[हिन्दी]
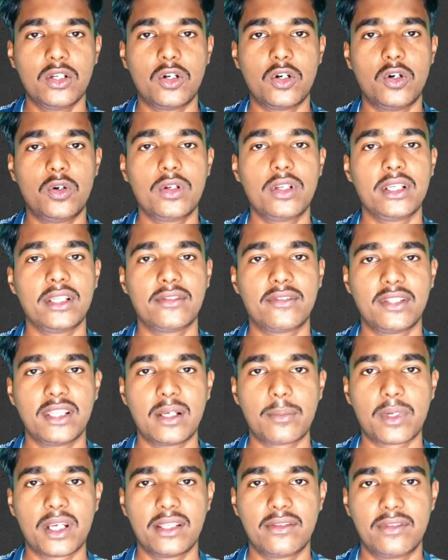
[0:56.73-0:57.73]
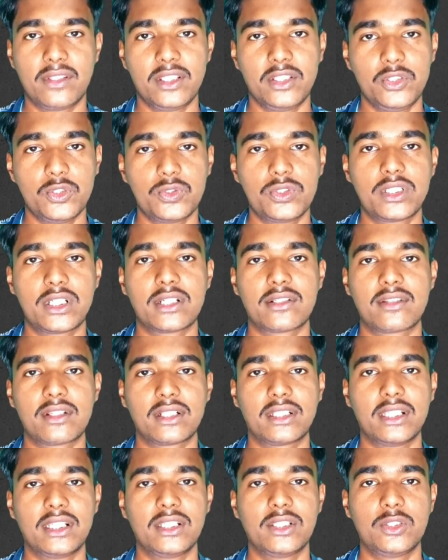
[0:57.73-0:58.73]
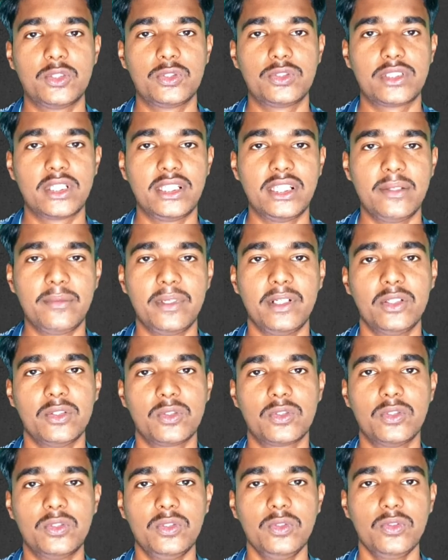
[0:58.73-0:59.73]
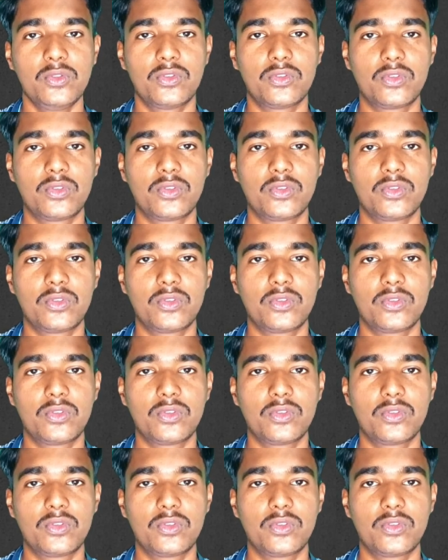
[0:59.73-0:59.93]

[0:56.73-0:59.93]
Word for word: और इसे आप कैसे यूज कर सकते हैं तो चलिए वीडियो को